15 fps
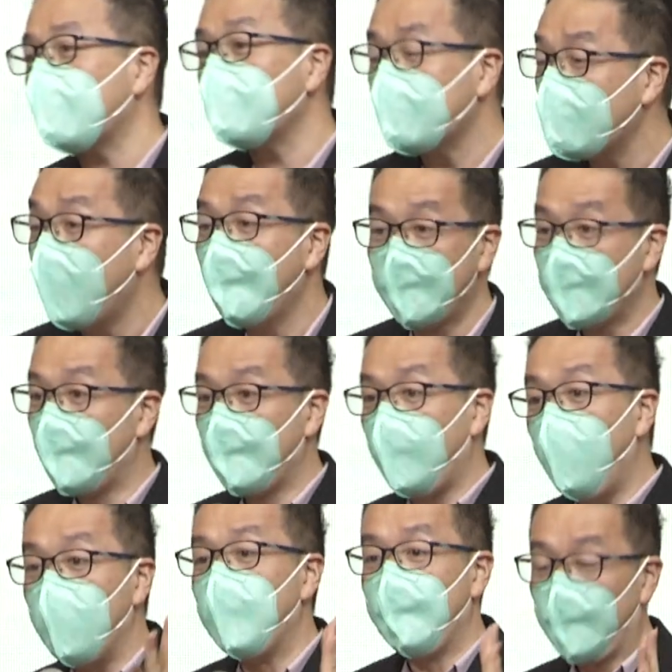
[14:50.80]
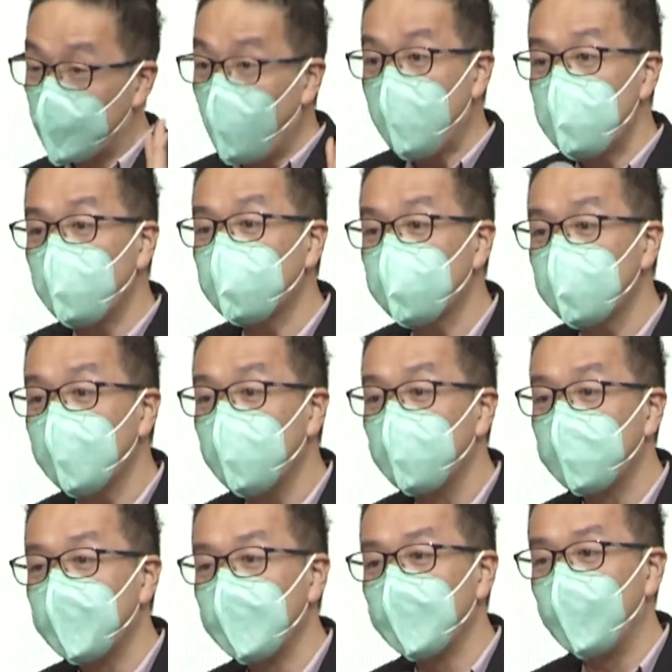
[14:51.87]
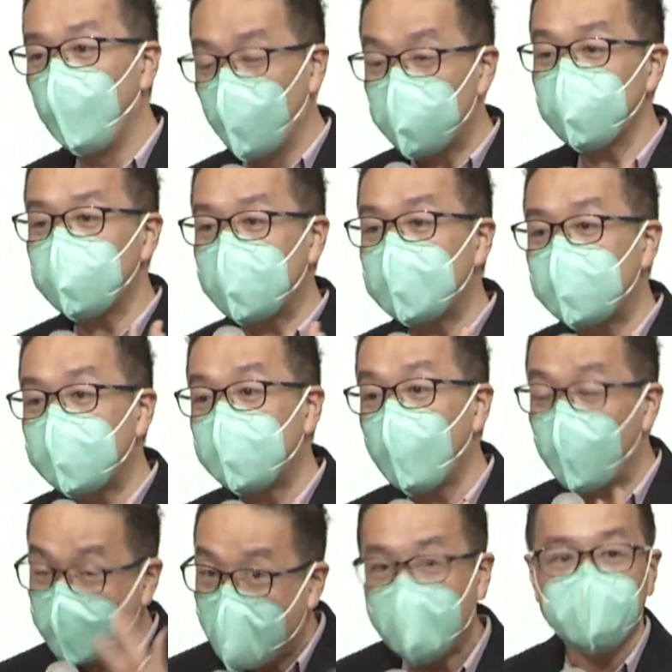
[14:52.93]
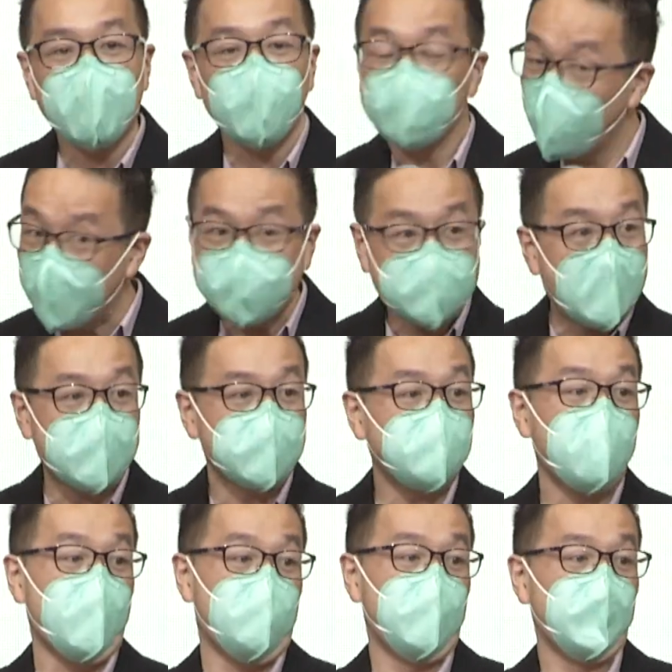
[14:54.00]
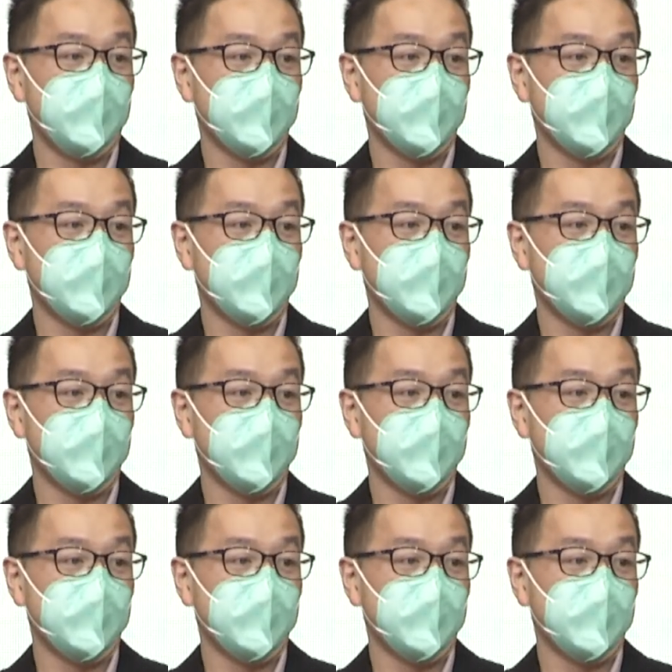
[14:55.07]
片，说：“哦，怪牧师，我是谁谁谁，我看到我都会吓一跳。”